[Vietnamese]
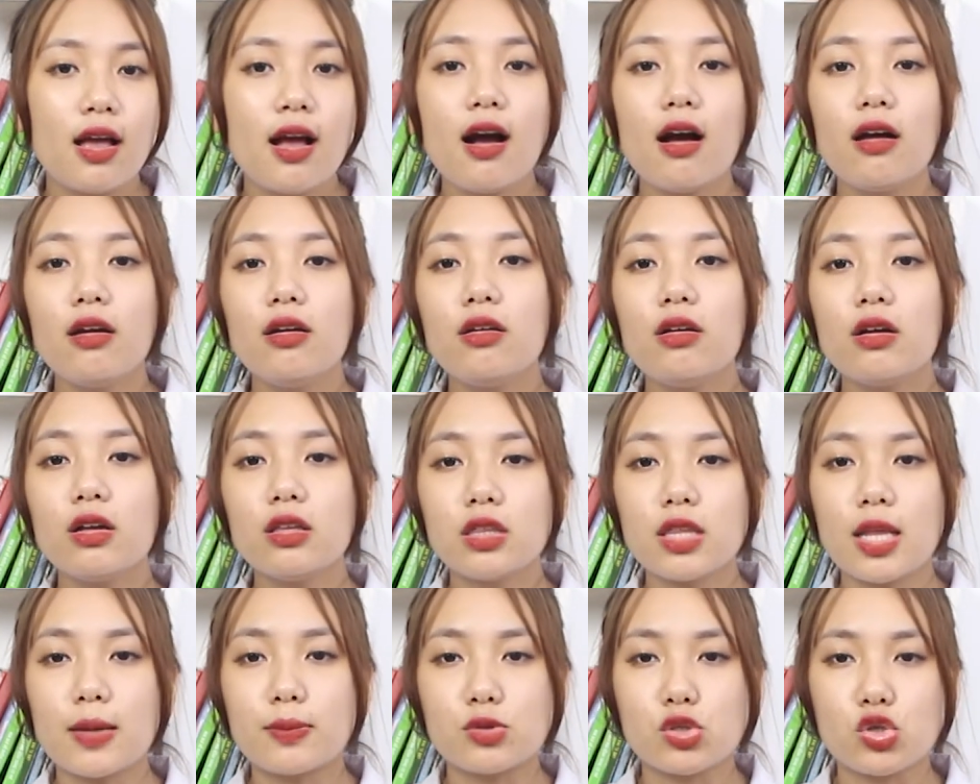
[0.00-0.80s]
Hơn nữa,
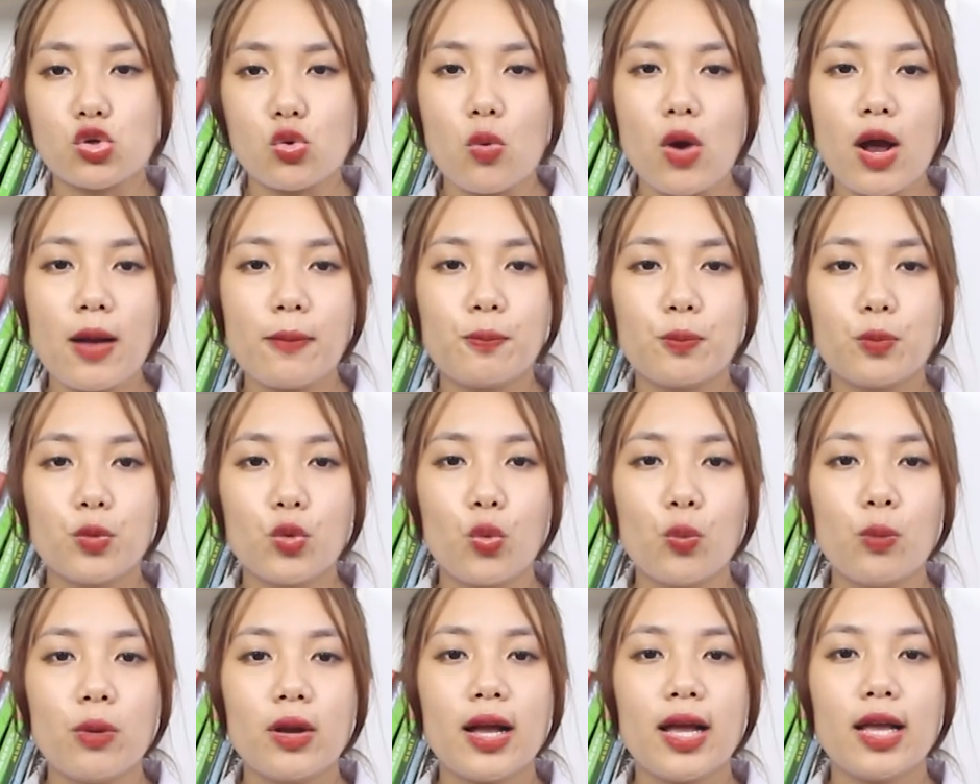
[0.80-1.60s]
tập squat
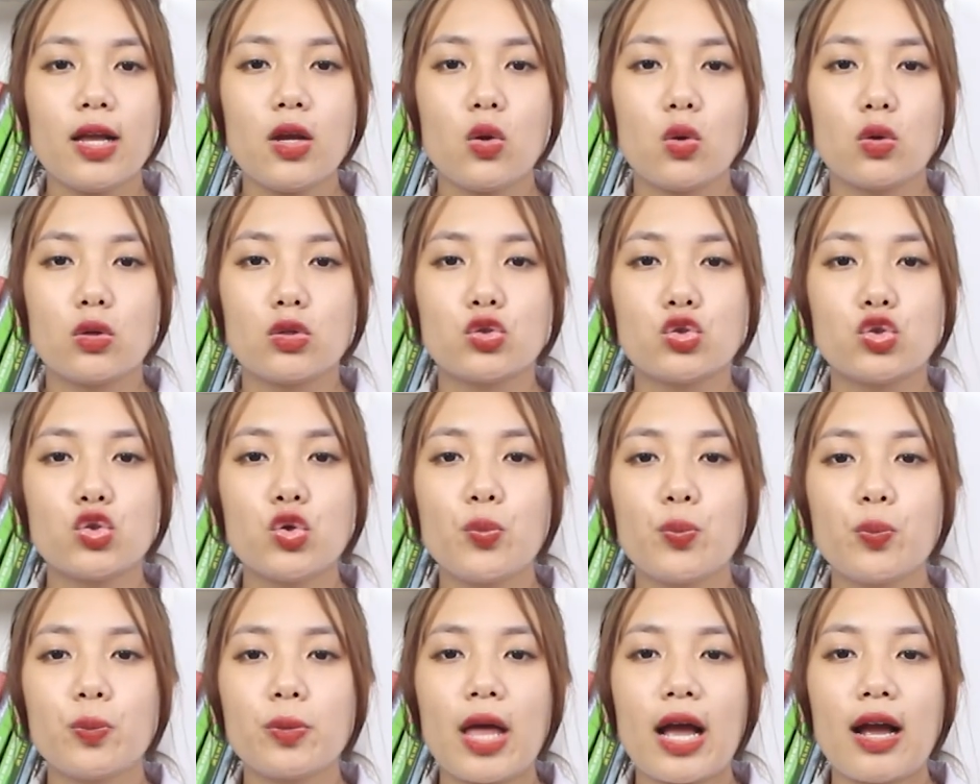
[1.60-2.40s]
đúng cách còn
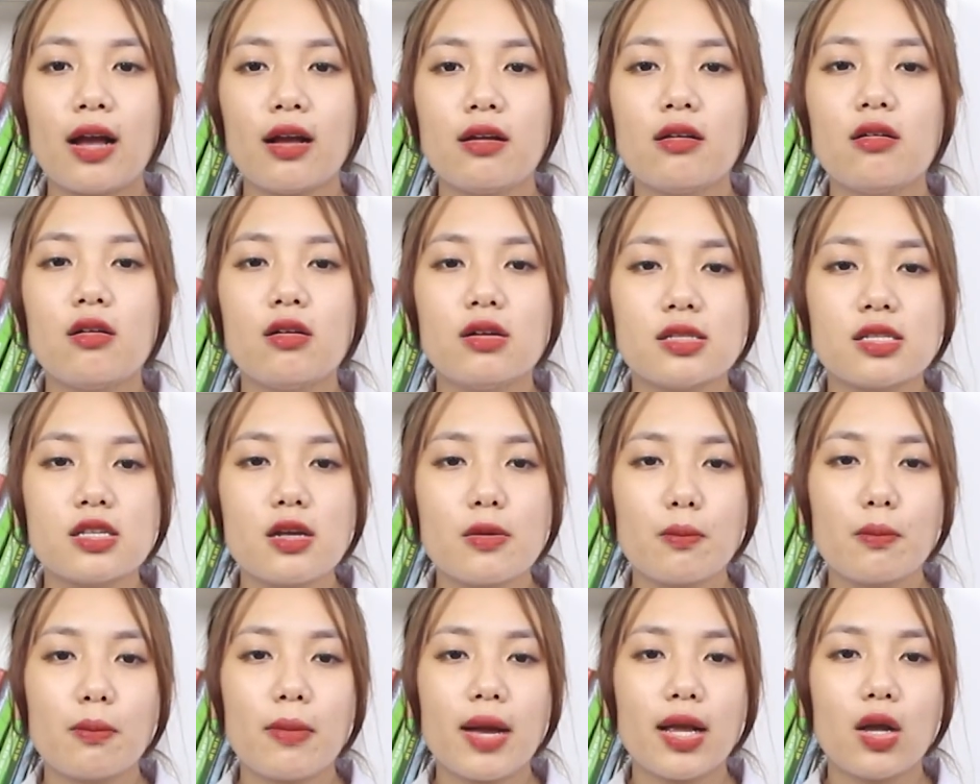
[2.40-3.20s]
giúp tăng cường
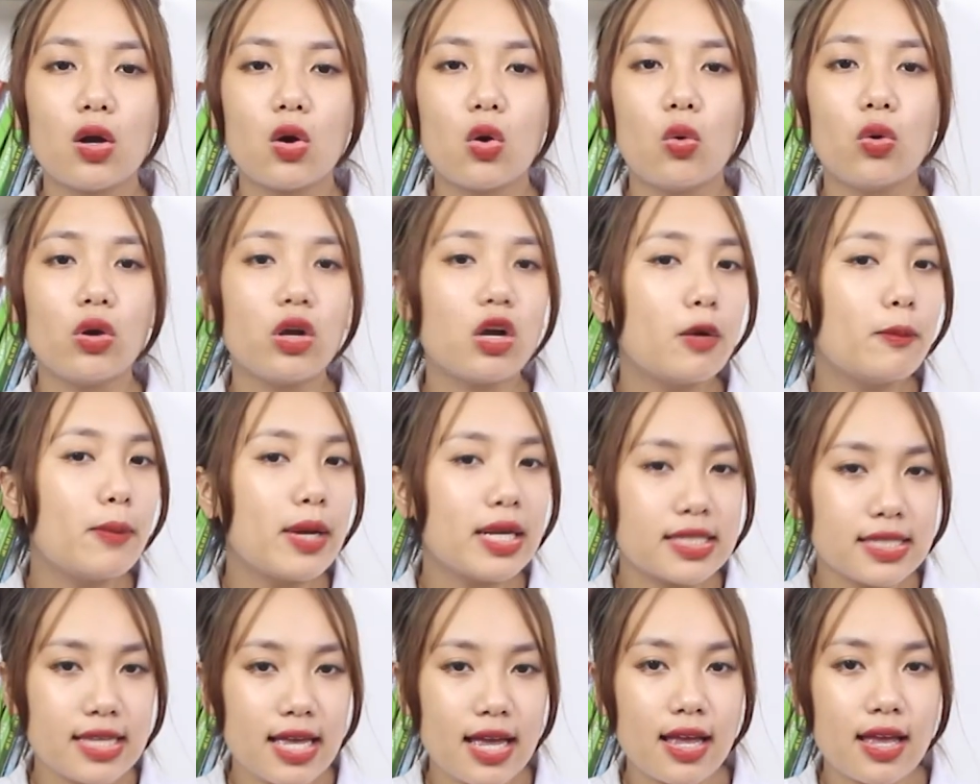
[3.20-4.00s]
sức mạnh khối cơ
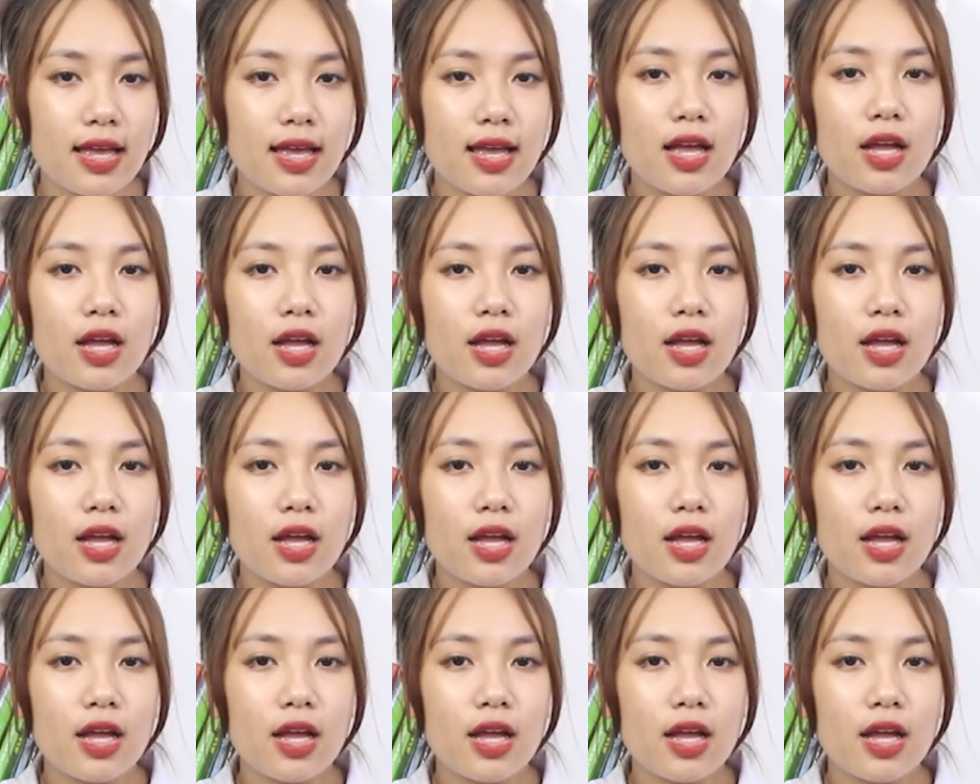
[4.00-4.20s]
BC,